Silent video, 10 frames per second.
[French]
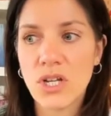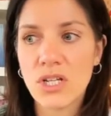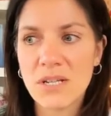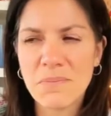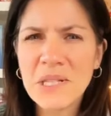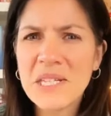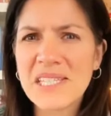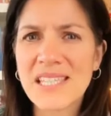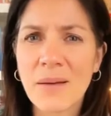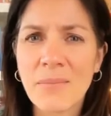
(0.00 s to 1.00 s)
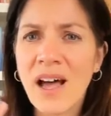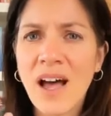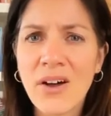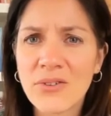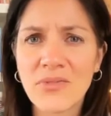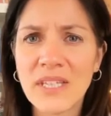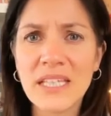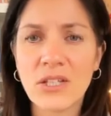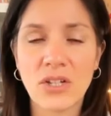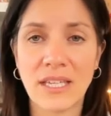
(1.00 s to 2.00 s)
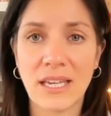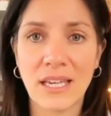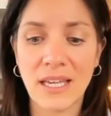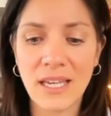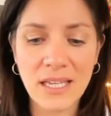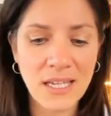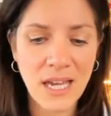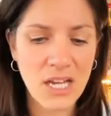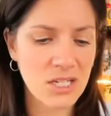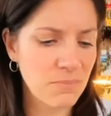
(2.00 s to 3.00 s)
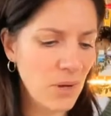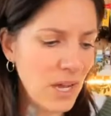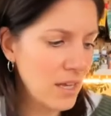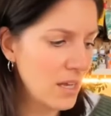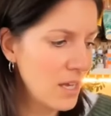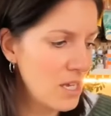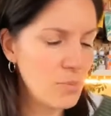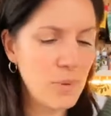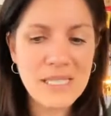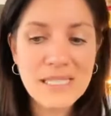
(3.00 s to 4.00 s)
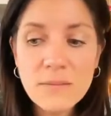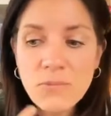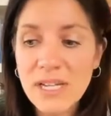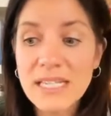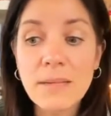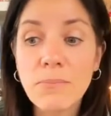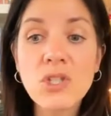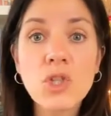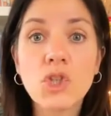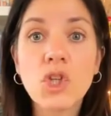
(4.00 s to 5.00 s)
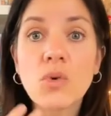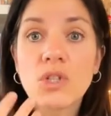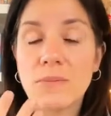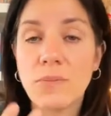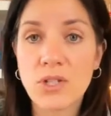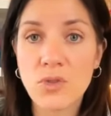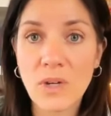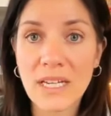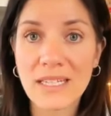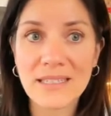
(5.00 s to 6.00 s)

j'ai pas nécessairement envie de créer, je ne suis pas stimulée, c'est pas ce dont j'ai besoin.